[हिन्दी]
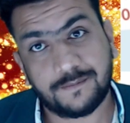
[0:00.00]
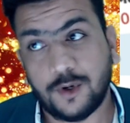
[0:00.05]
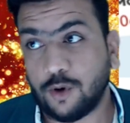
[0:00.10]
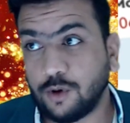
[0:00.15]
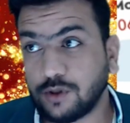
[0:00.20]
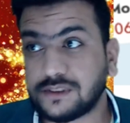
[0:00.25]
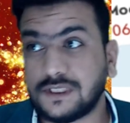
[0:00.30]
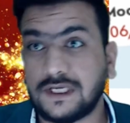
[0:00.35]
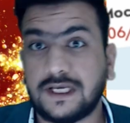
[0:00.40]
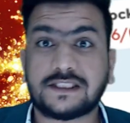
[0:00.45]

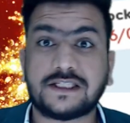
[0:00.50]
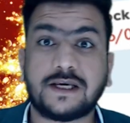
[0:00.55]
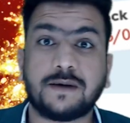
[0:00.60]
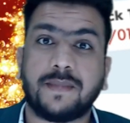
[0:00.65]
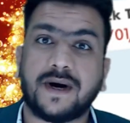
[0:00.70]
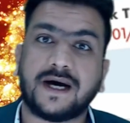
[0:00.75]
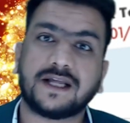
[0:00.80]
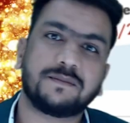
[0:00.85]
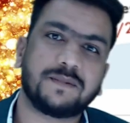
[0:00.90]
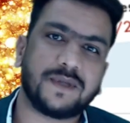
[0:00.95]
और सी के
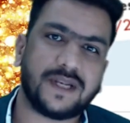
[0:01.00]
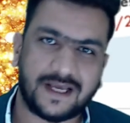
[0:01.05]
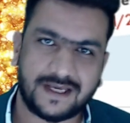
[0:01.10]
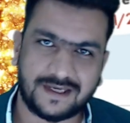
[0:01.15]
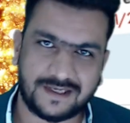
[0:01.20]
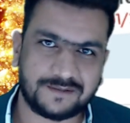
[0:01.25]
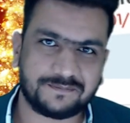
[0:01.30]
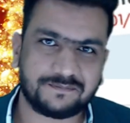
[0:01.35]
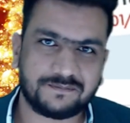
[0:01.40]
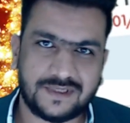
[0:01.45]
बाद भी
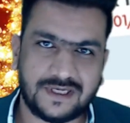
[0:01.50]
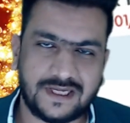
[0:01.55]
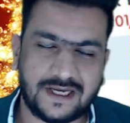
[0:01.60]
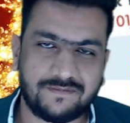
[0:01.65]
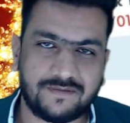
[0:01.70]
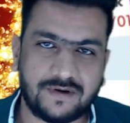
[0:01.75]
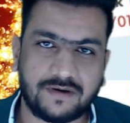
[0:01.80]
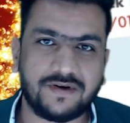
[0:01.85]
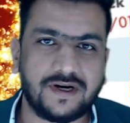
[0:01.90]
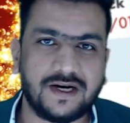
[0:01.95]
रहेंगे ठीक है
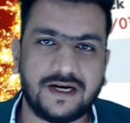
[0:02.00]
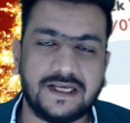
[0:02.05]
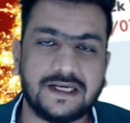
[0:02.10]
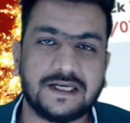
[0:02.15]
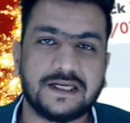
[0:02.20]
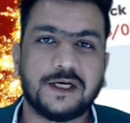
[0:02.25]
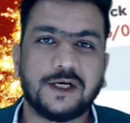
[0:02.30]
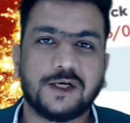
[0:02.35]
डेफिनेटली